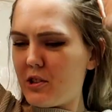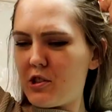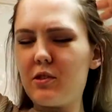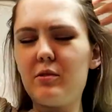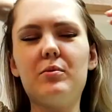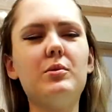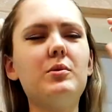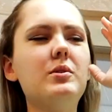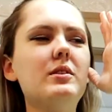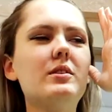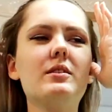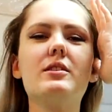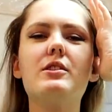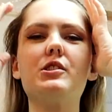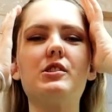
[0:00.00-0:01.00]

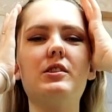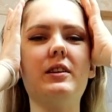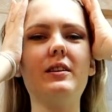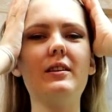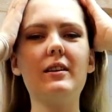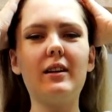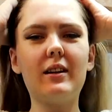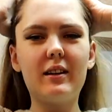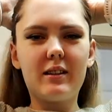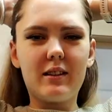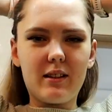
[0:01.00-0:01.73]
живот, тошнота,